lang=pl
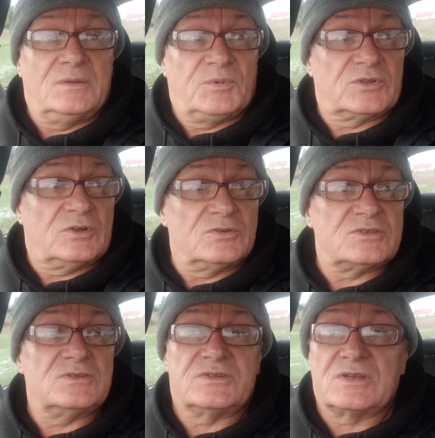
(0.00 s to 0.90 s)

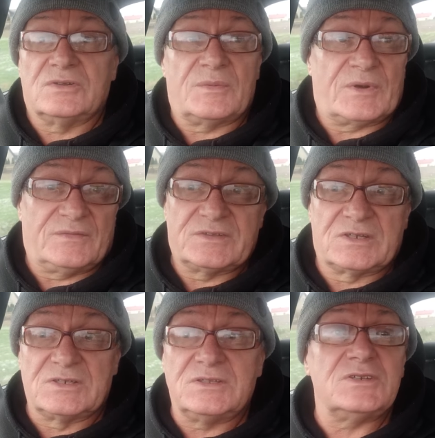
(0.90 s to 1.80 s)
podchodzić do tego naprawdę
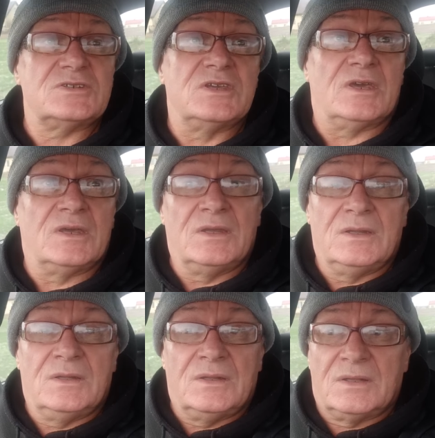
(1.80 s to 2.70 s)
krytycznie,
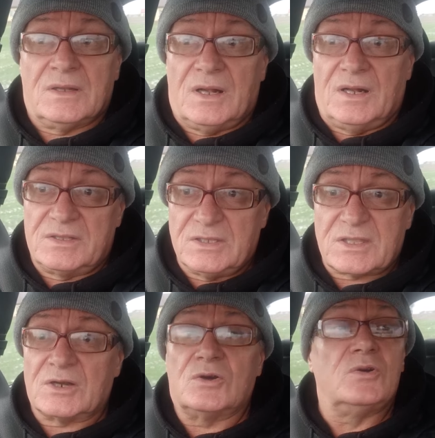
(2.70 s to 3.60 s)
a nie
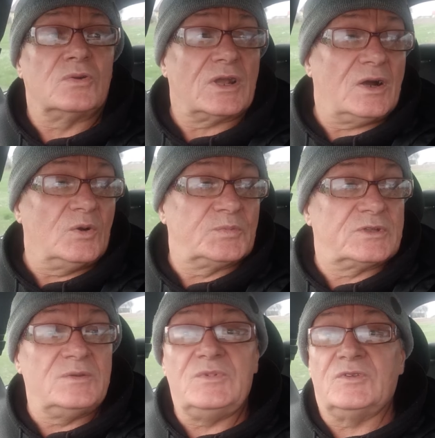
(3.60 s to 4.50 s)
tak hura,
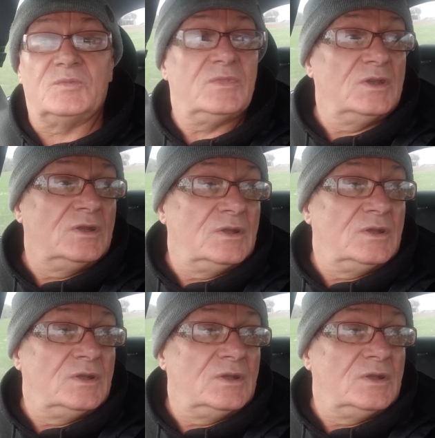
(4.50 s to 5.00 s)
optymizm y,